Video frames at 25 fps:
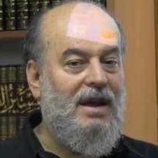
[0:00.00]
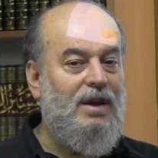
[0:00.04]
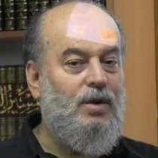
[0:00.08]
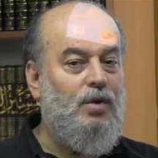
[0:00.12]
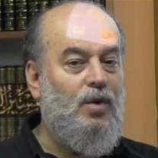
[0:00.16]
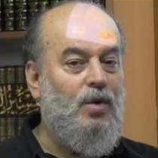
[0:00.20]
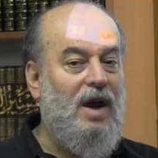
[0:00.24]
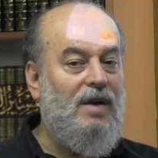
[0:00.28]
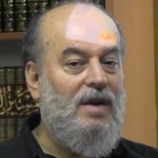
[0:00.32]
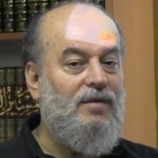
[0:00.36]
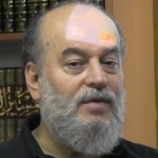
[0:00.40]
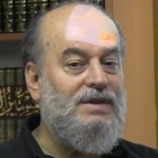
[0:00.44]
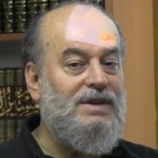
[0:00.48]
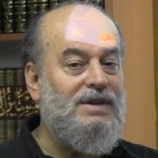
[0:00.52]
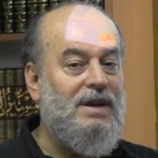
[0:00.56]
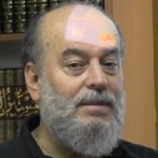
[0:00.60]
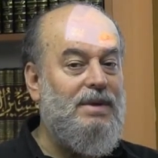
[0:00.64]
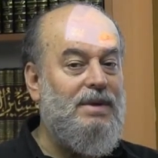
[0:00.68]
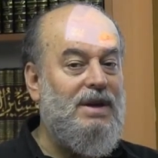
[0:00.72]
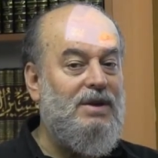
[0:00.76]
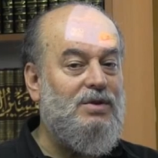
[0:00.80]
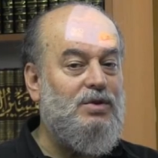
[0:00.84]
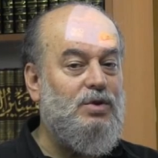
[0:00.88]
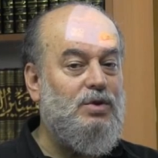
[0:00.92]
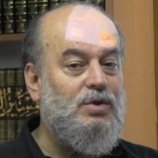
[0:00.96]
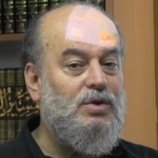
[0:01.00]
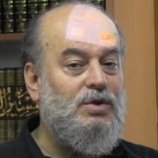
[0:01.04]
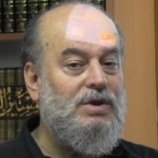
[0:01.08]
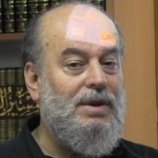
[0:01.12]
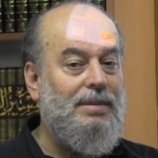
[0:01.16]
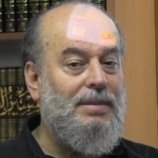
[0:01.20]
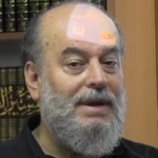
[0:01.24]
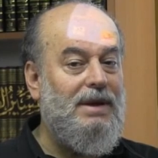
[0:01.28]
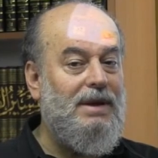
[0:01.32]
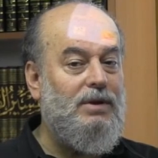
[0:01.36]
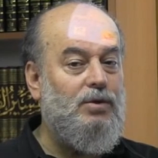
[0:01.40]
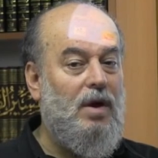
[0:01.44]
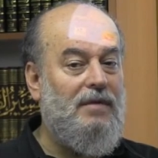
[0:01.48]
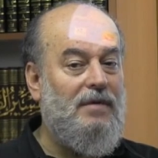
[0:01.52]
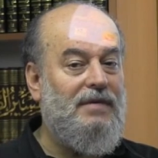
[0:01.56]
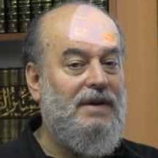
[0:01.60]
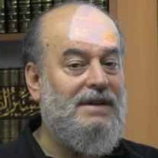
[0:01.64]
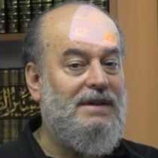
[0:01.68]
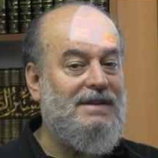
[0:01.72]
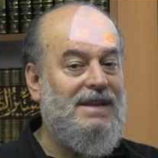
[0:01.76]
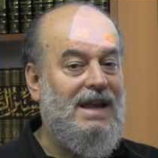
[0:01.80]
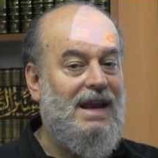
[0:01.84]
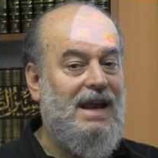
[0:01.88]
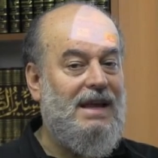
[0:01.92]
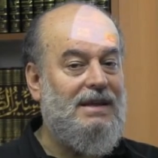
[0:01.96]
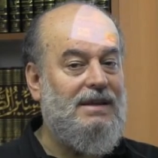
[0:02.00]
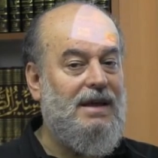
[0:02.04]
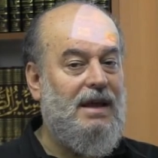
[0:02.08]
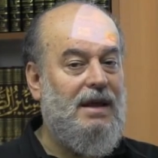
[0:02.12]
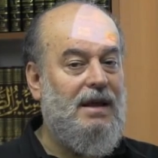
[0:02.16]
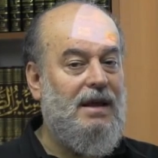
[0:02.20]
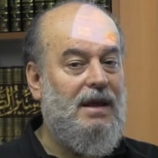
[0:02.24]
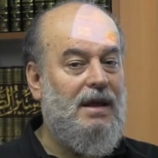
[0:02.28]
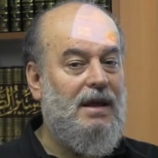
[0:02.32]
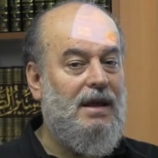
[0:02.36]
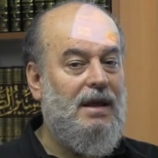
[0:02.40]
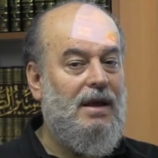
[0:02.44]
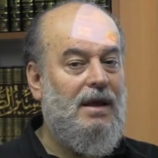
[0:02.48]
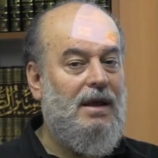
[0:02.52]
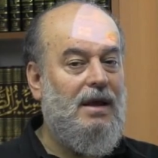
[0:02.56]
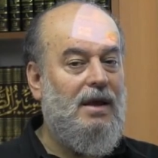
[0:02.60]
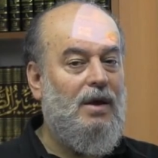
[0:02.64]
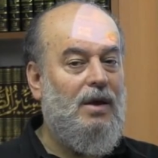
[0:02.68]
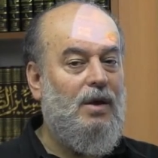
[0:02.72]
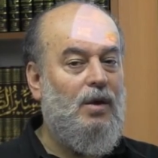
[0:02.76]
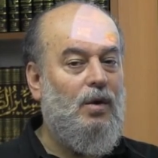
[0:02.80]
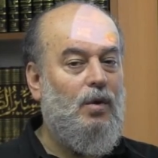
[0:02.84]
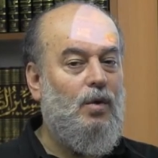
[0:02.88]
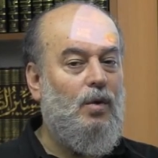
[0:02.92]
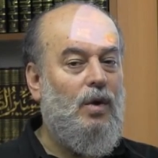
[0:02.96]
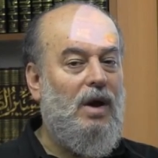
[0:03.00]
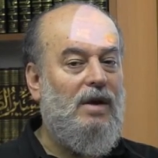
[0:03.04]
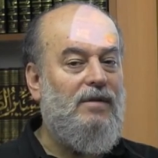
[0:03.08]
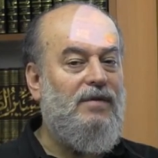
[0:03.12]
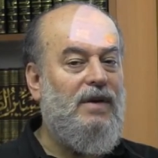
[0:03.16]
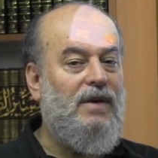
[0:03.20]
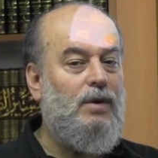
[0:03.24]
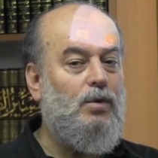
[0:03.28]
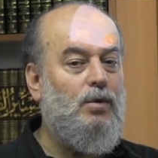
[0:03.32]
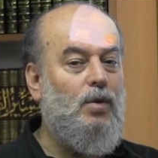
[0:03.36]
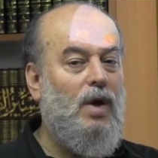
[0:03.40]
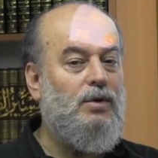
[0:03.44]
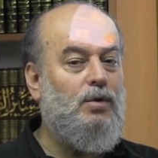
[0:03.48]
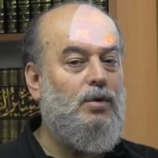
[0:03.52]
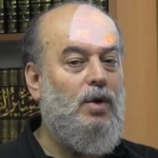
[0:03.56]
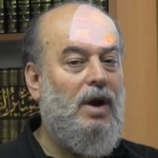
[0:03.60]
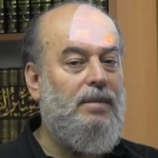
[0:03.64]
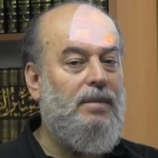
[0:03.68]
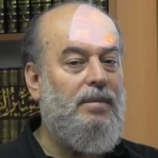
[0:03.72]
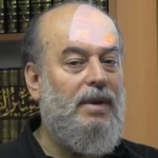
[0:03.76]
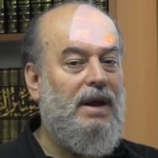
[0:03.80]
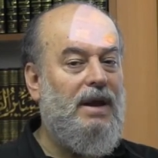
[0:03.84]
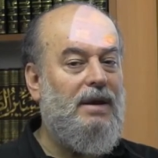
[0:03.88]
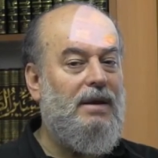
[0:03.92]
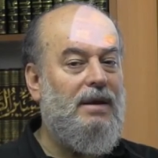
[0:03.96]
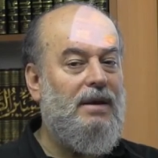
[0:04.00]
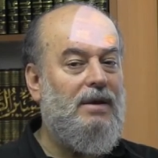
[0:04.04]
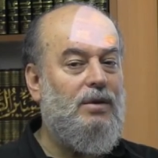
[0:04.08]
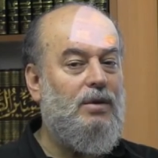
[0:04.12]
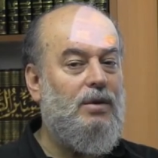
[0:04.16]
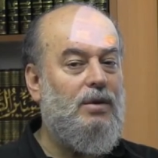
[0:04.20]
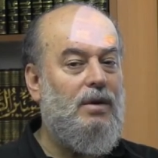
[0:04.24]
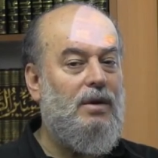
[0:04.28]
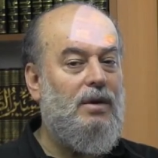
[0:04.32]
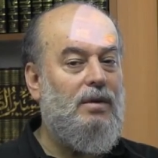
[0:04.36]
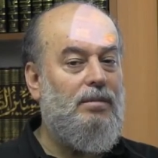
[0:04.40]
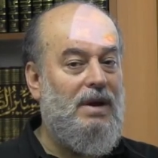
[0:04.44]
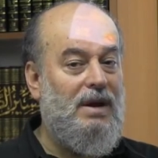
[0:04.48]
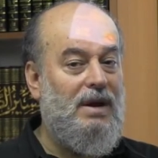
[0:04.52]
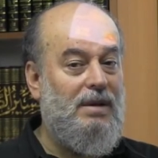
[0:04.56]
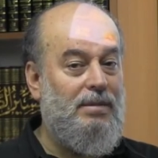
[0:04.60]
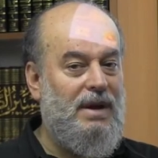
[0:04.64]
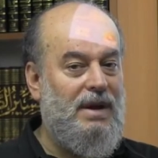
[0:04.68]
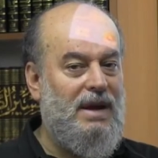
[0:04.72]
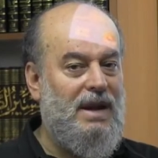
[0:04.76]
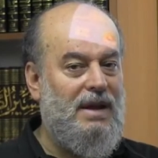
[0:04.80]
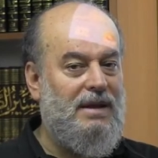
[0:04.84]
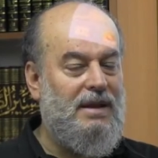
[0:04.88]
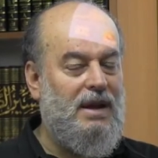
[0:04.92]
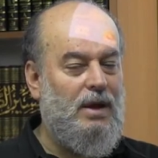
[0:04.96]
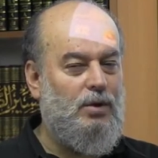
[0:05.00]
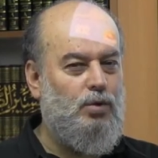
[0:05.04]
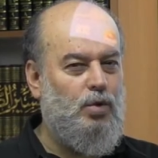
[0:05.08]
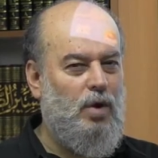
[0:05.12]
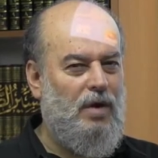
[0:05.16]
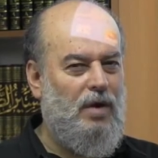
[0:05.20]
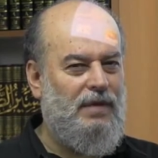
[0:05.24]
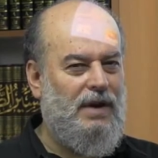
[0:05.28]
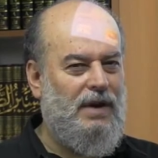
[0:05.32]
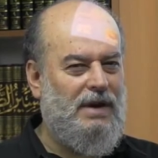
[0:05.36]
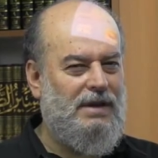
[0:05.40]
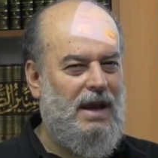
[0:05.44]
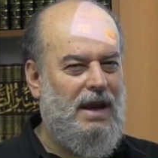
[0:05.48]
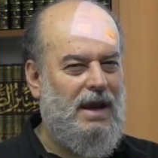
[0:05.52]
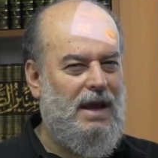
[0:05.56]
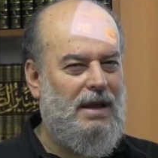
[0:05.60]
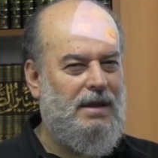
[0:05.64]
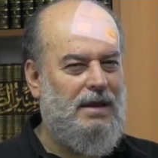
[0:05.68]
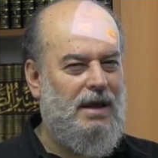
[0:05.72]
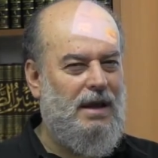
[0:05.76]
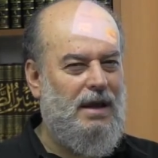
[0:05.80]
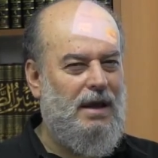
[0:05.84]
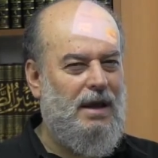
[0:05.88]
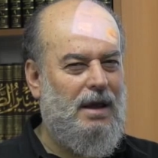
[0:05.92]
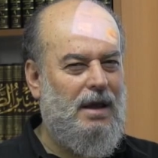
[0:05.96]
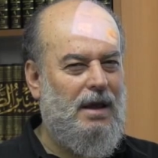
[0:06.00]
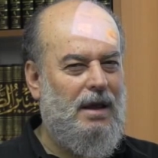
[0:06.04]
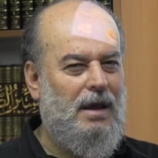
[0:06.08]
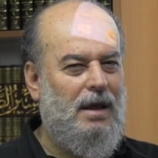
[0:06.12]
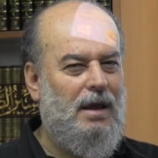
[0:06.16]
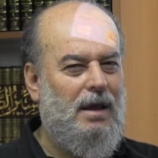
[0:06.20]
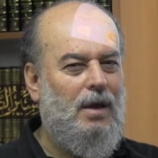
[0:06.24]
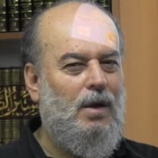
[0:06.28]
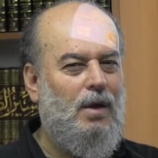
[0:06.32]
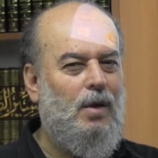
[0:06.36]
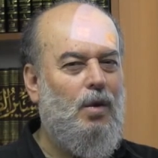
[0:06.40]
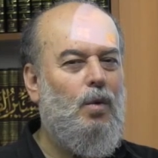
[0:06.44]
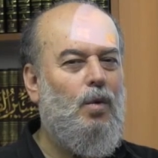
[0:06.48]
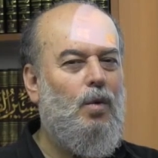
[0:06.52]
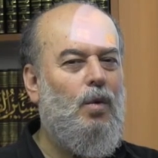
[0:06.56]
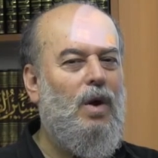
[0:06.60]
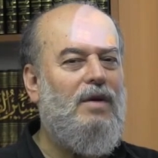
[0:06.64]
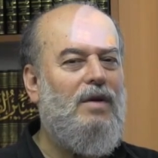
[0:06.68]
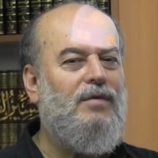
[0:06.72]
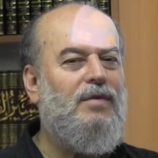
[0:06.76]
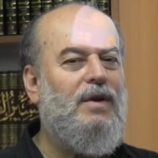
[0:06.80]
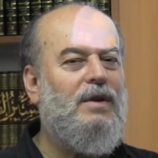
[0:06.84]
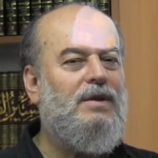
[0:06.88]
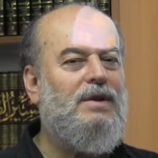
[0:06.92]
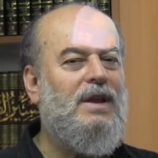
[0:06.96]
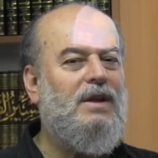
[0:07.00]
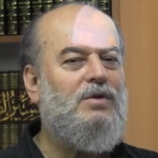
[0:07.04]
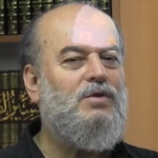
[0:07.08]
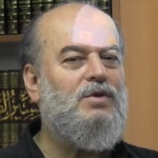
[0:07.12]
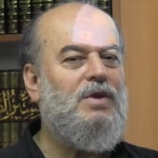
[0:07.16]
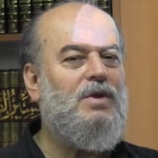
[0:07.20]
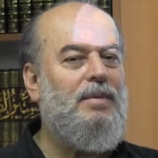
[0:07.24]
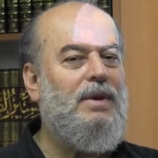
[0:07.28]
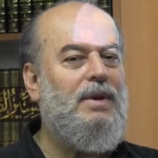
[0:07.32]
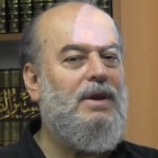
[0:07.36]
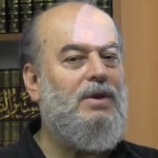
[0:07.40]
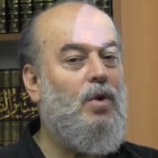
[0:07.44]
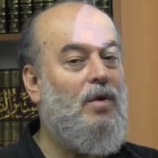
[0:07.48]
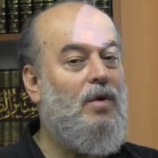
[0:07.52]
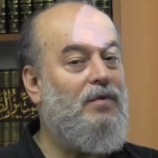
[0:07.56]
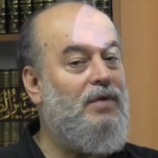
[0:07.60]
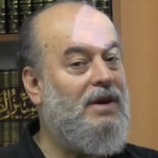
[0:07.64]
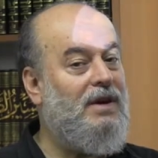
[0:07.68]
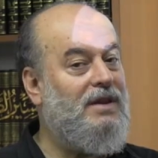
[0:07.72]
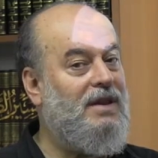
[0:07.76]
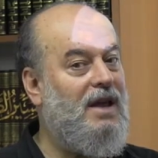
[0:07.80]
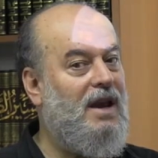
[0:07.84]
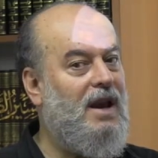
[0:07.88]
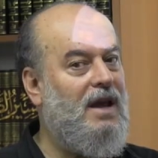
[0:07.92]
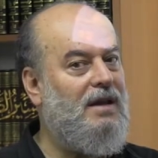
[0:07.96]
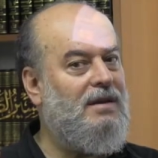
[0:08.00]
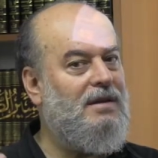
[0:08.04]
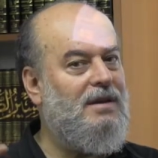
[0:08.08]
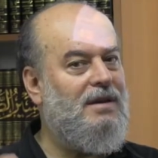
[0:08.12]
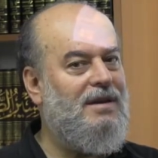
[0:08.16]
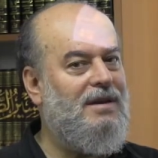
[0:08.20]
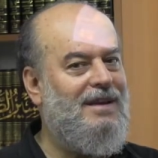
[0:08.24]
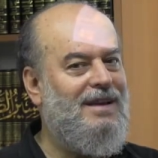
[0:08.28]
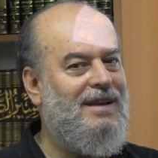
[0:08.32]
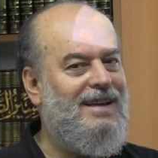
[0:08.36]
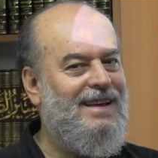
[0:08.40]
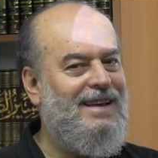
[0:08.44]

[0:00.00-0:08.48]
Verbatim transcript: إنه 1976 توافق ثلاثة و2041 الميلادية توافق ثلاثة و2073 توافق ثلاثة